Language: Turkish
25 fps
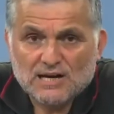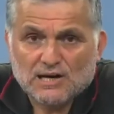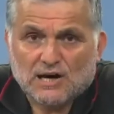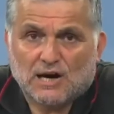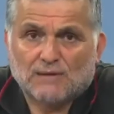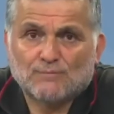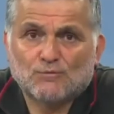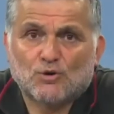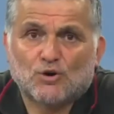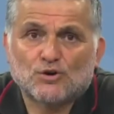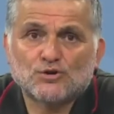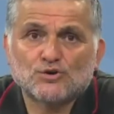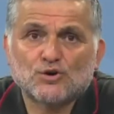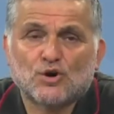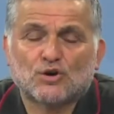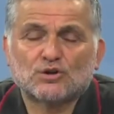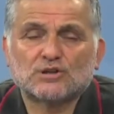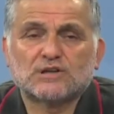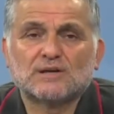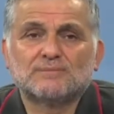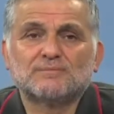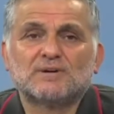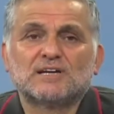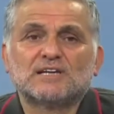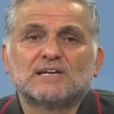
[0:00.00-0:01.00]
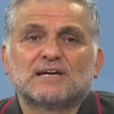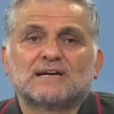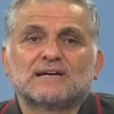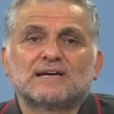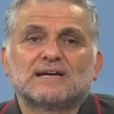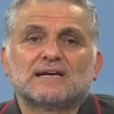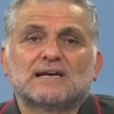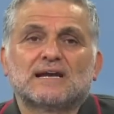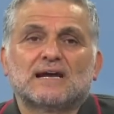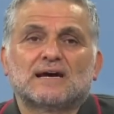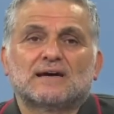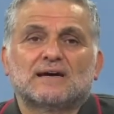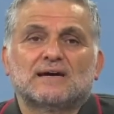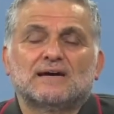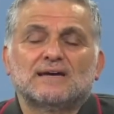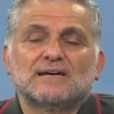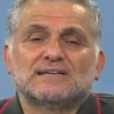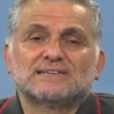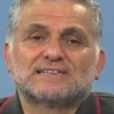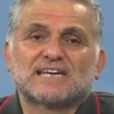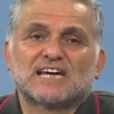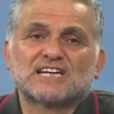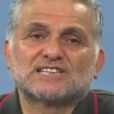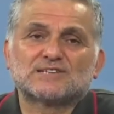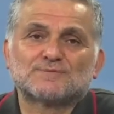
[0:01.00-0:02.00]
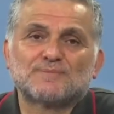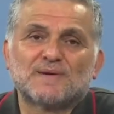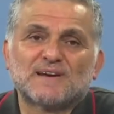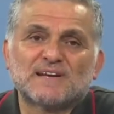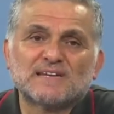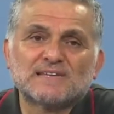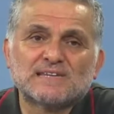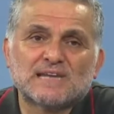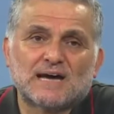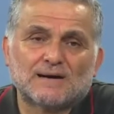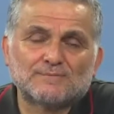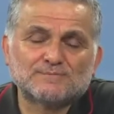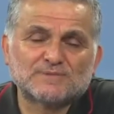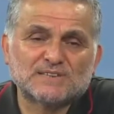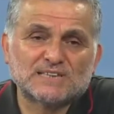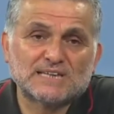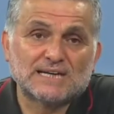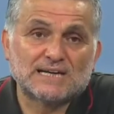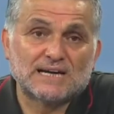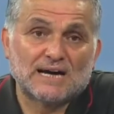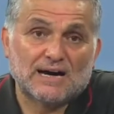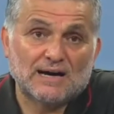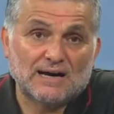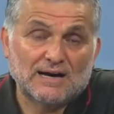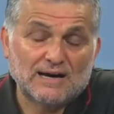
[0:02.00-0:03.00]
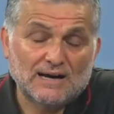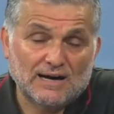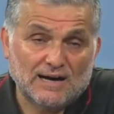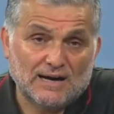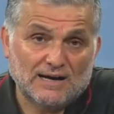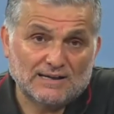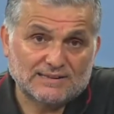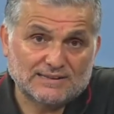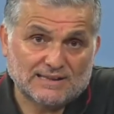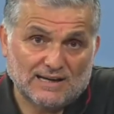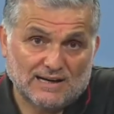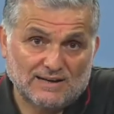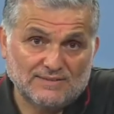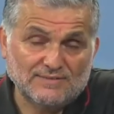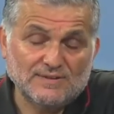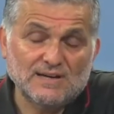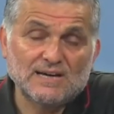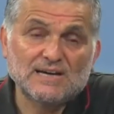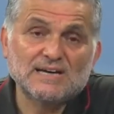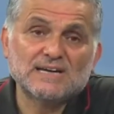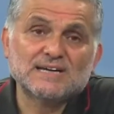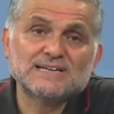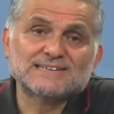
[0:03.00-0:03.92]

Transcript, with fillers: kamuoyu yoklamalarıyla, seçmenin nabzıyla atan,